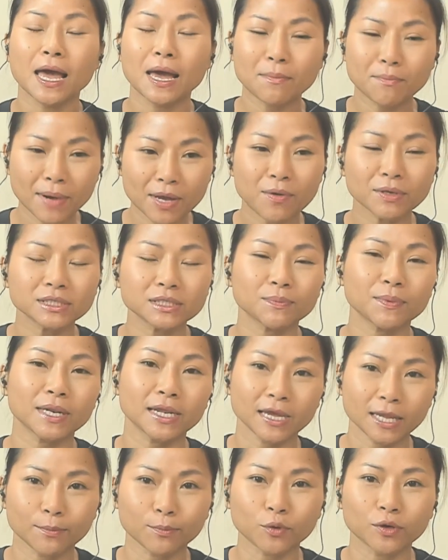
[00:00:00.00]
ไม่ว่าจะเป็น
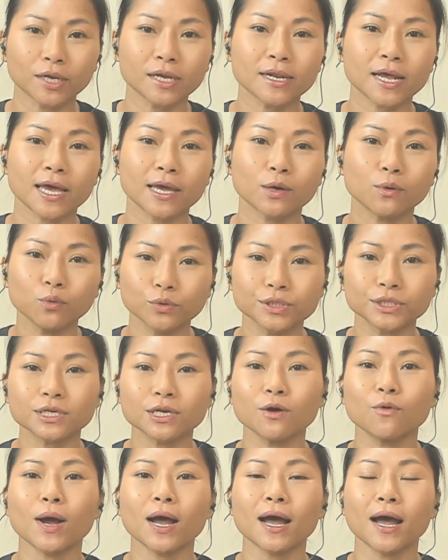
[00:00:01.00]
เหตุผลใด ๆ ครูเชื่
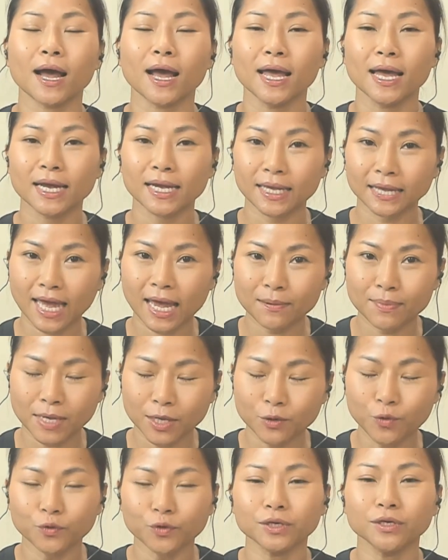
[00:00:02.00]
อว่าการมีอา
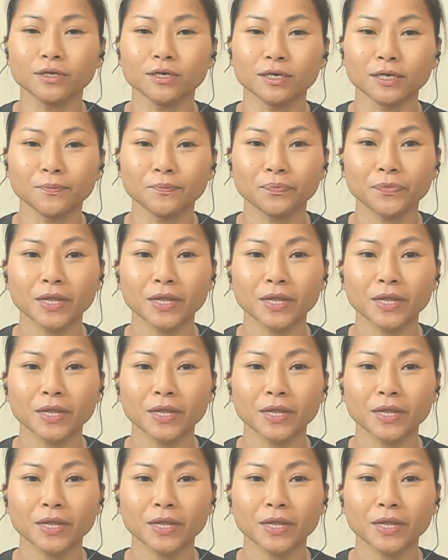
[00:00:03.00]
ยุยืน